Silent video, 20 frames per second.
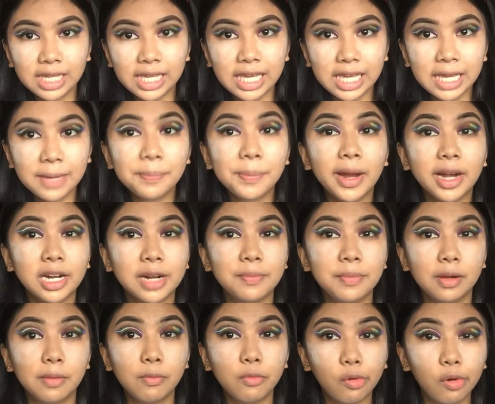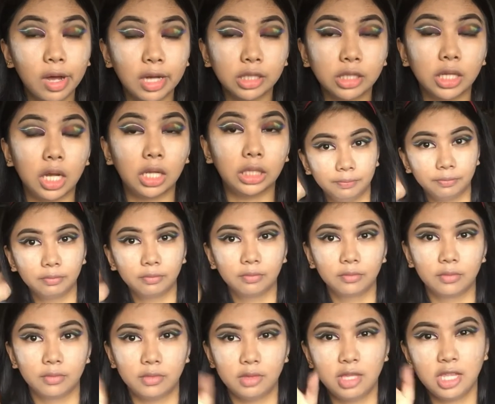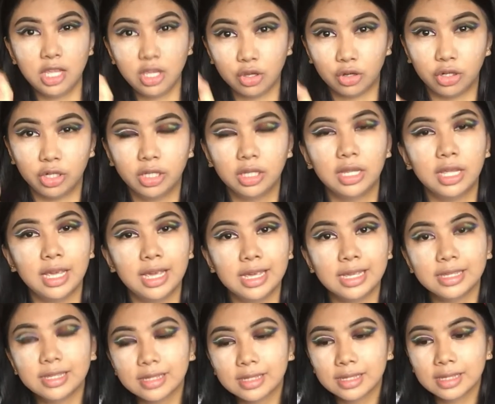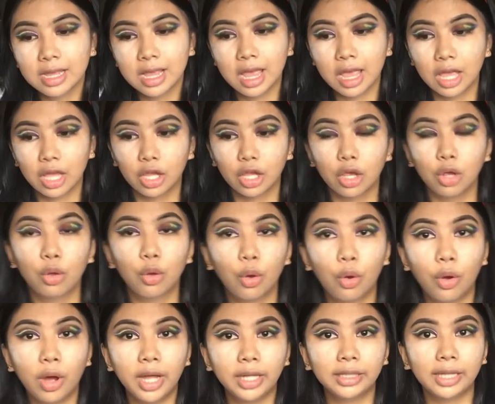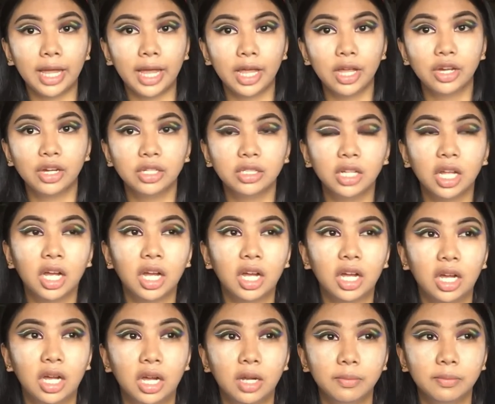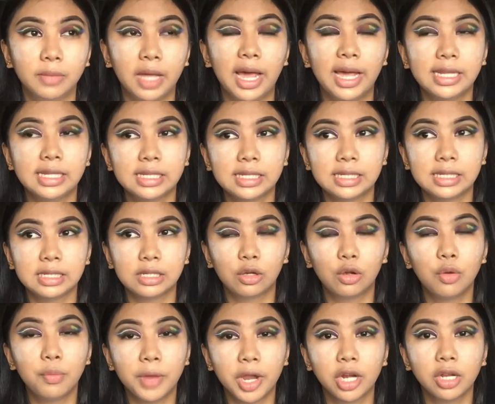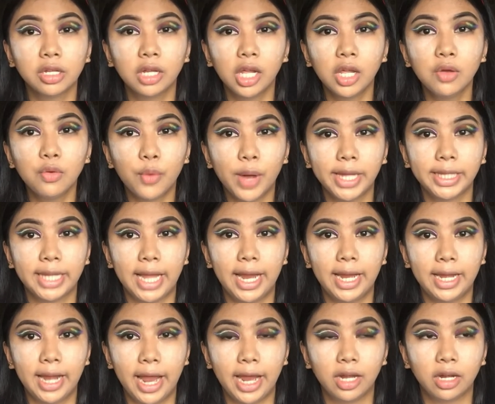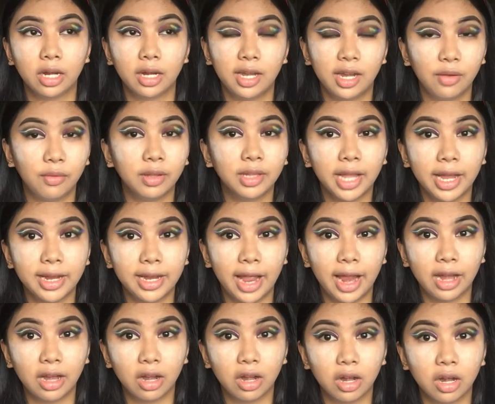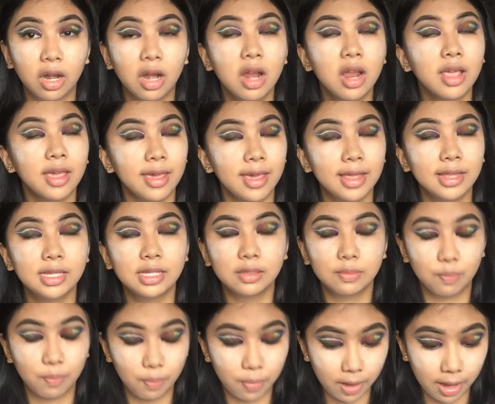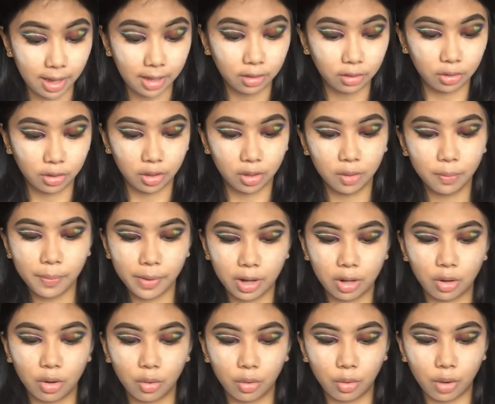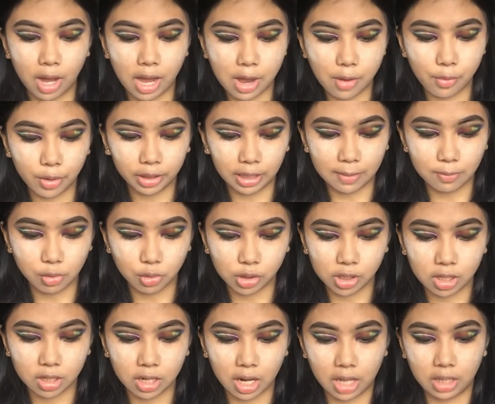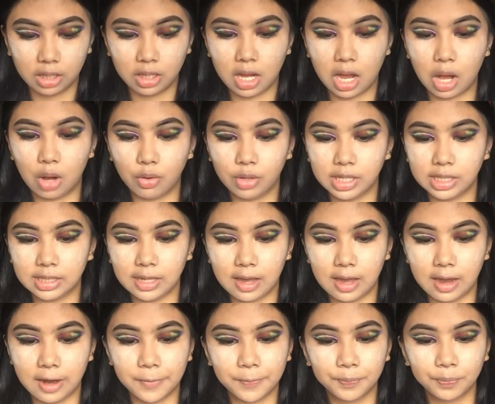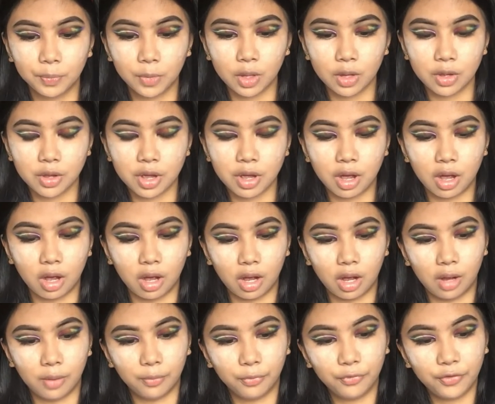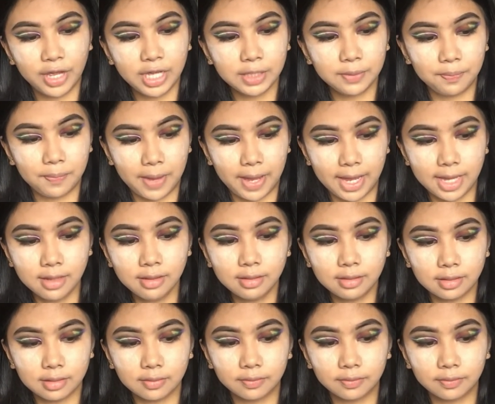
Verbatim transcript: key para magmukha siyang neon is kukuha tayo ng um, arts. kung meron kayo white eyeliner, liquid eyeliner, it's better. Pero uh, what I'm using right now is a um, face paint,